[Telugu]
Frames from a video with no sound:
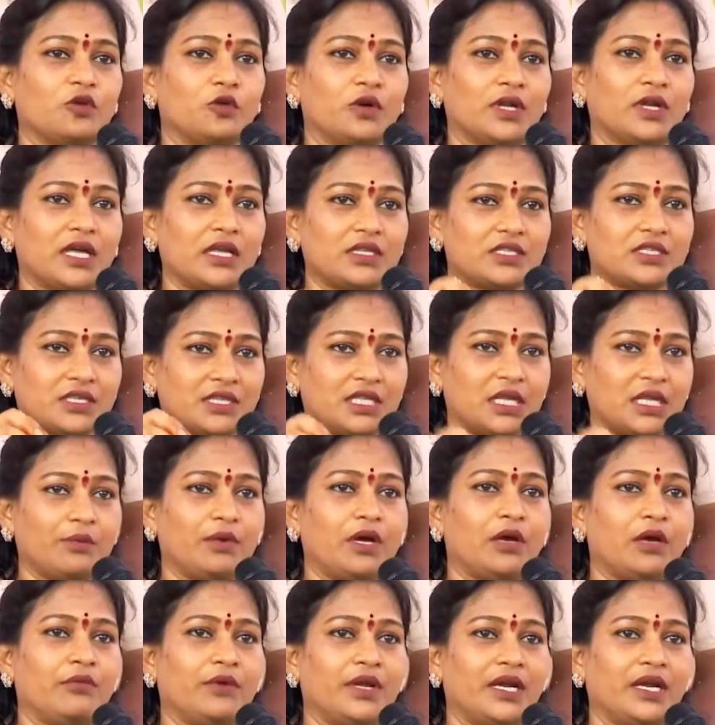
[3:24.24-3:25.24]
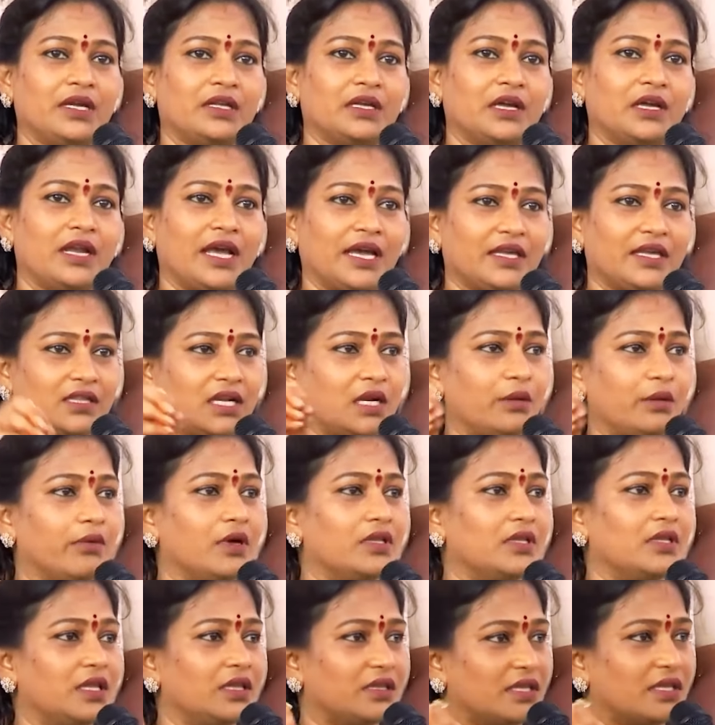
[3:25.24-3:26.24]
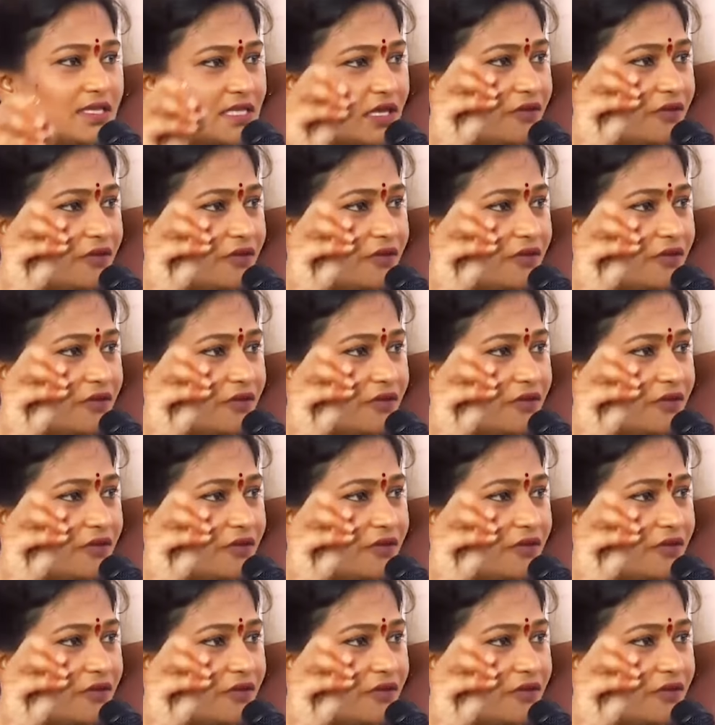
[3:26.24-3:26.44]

కూడా చంద్రబాబు నాయుడు గారు హైదరాబాద్ వెళ్తే